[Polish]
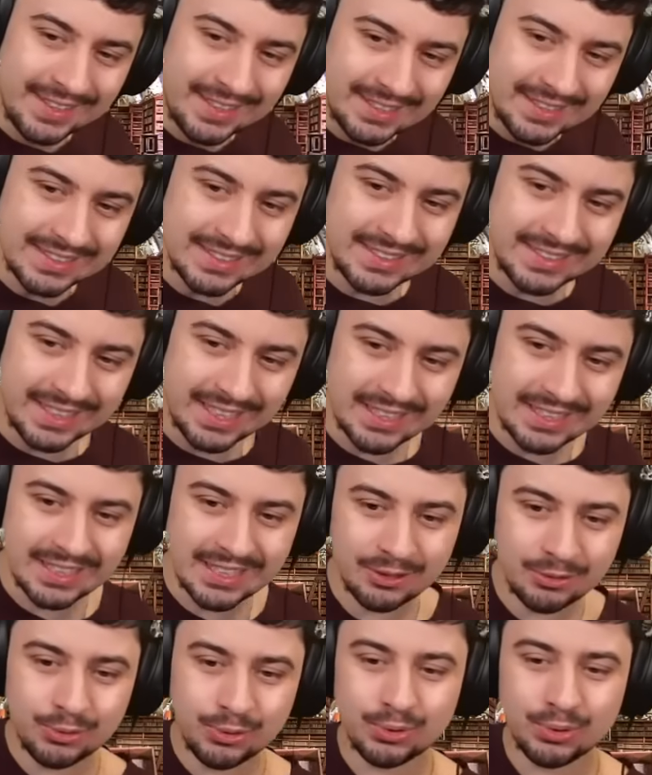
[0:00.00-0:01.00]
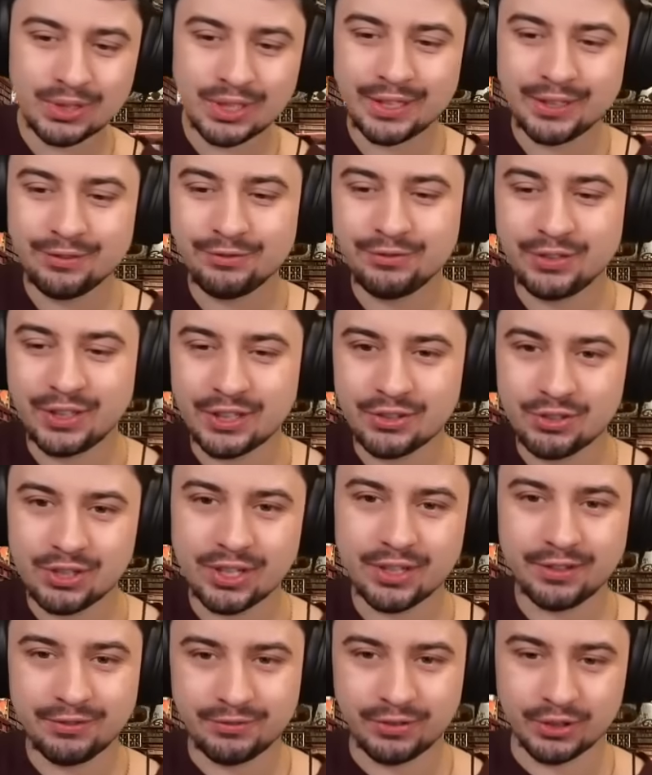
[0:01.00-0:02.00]
zagrał tutaj
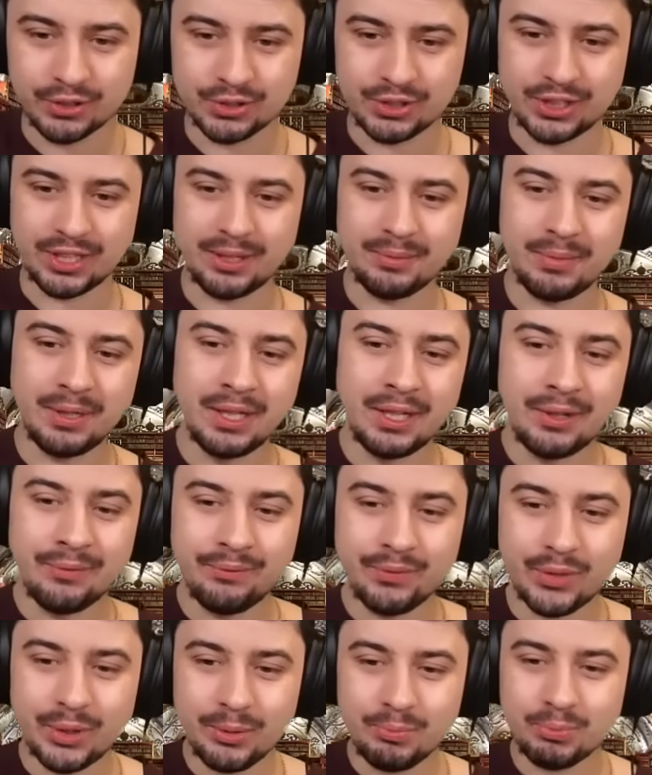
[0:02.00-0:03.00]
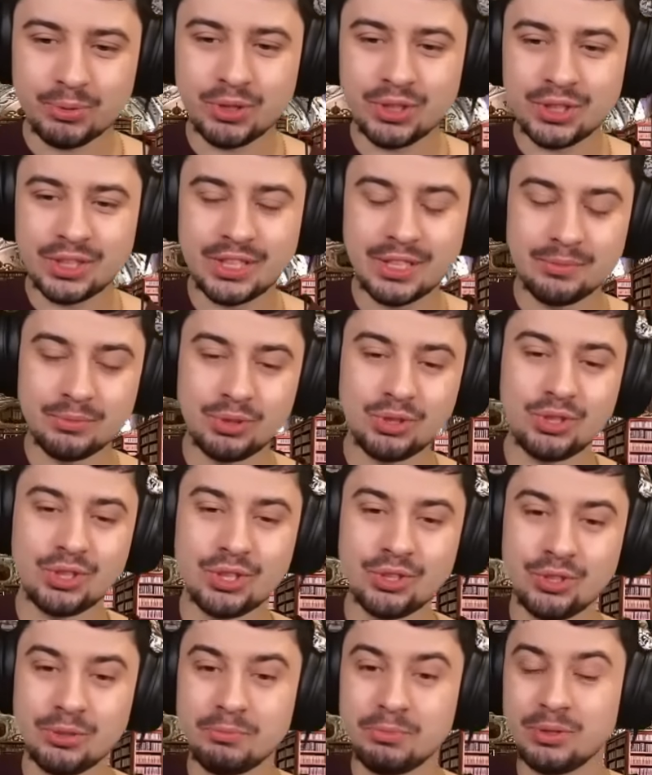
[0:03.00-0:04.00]
wieżę F8, no i przyznam
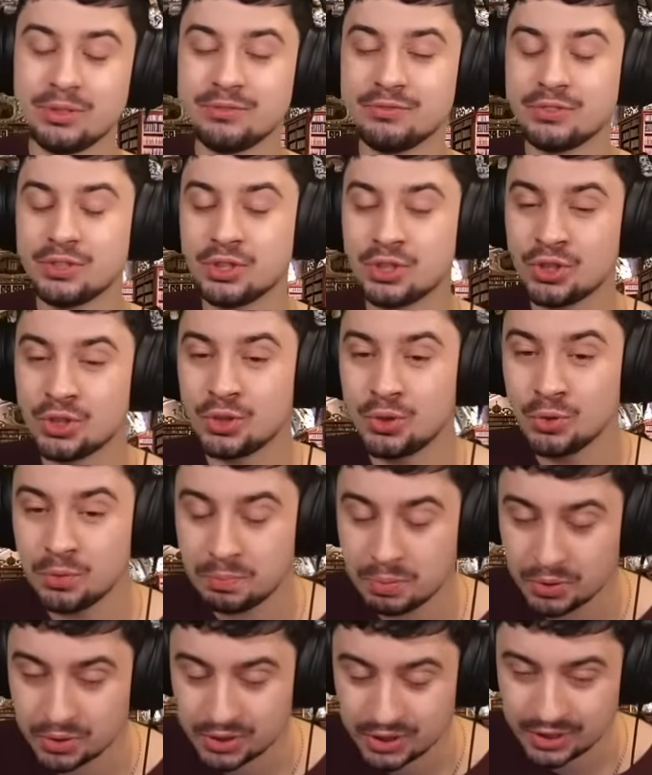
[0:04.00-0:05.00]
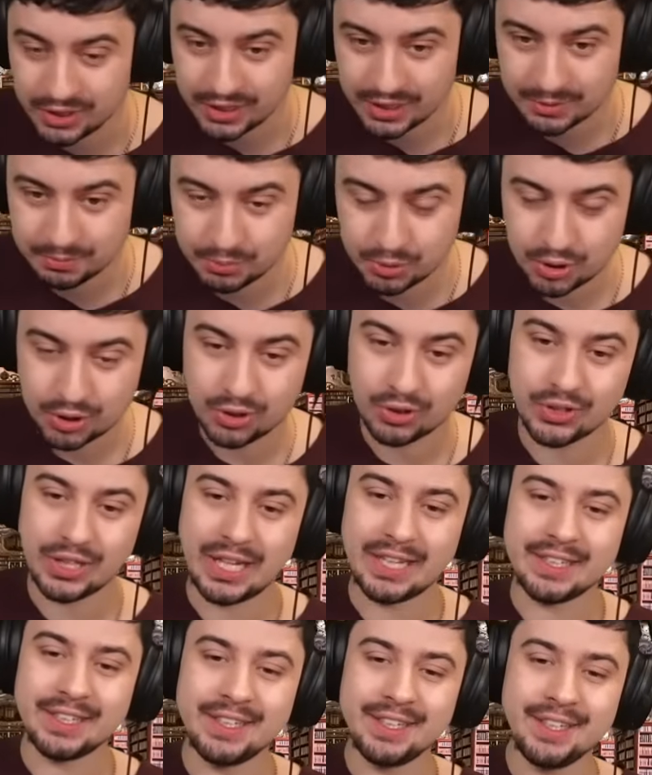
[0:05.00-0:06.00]
szczerze, byłem w 100%
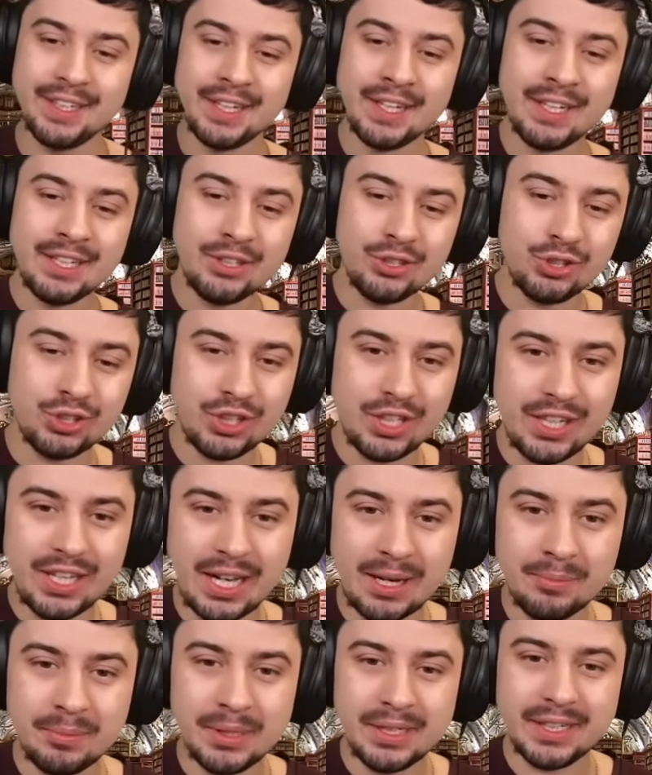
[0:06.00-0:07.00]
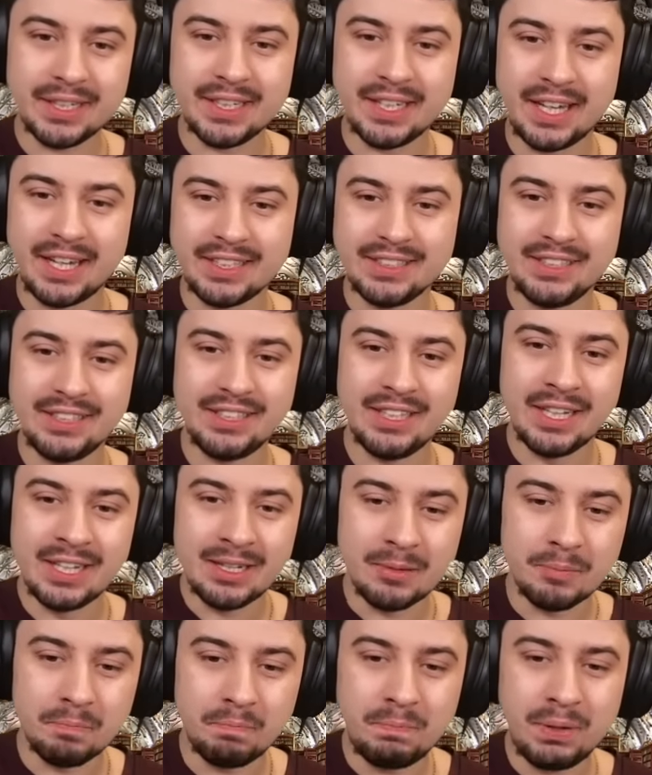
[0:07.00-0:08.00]
przekonany, że Amerykanin
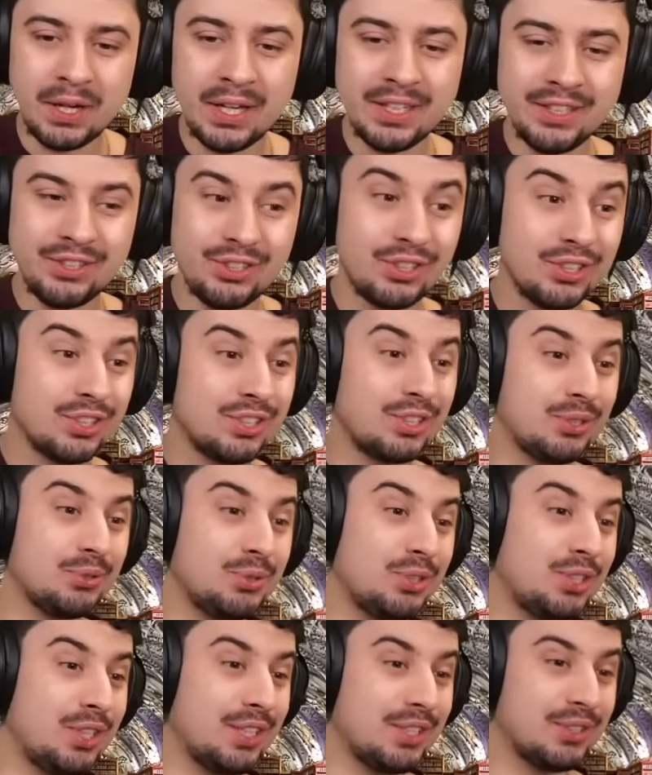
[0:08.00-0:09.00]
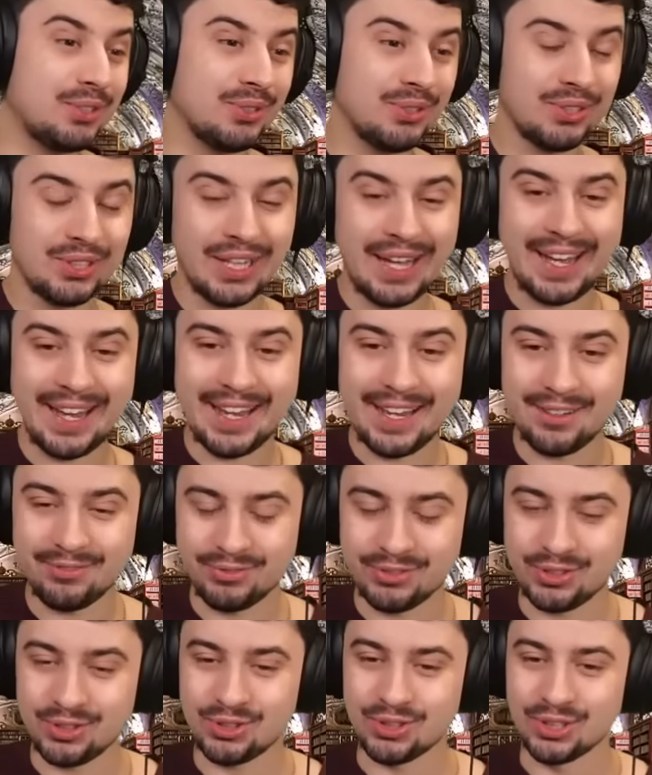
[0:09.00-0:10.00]
będzie chciał sieknąć na
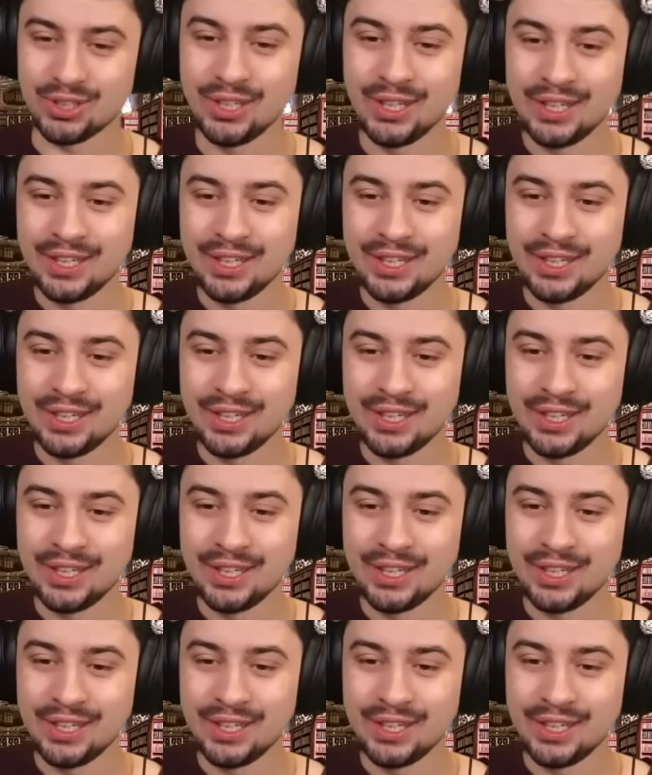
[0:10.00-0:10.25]
F3.